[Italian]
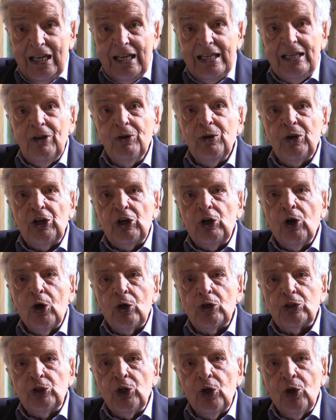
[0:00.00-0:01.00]
Io
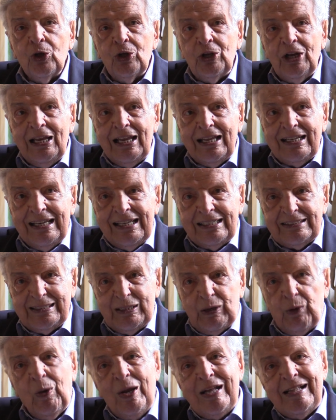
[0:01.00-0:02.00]
ricordo la, la
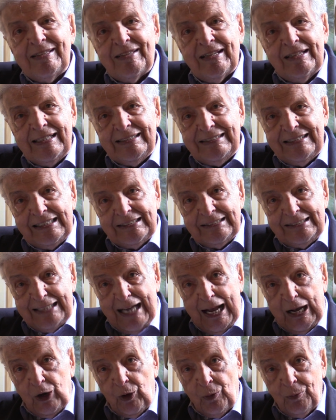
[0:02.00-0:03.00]
sequenza del San
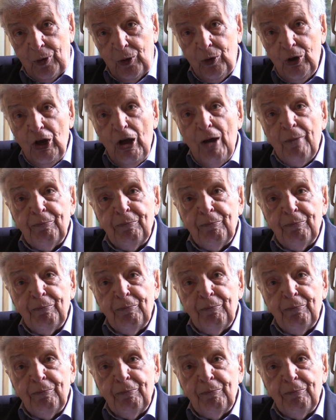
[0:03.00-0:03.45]
Giacomo.